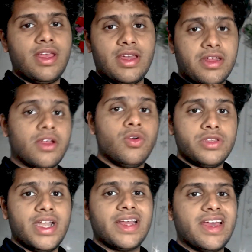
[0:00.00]
बारी कर
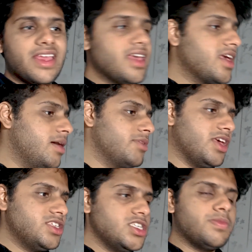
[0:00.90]
गोल सेट करेंगे कि
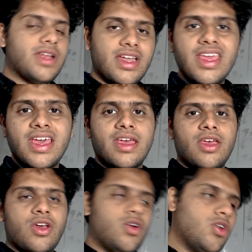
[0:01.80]
हमने ये चीज़ बनानी
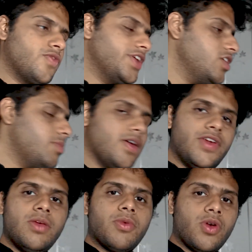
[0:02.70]
है और वीडियो बाय
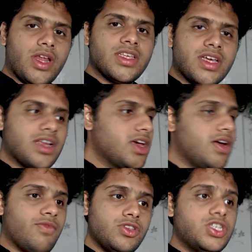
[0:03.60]
वीडियो प्रोग्रेस कर
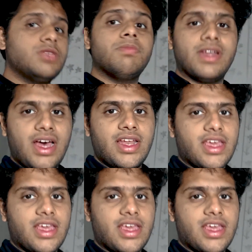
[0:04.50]
कर हम वो चीज़ बना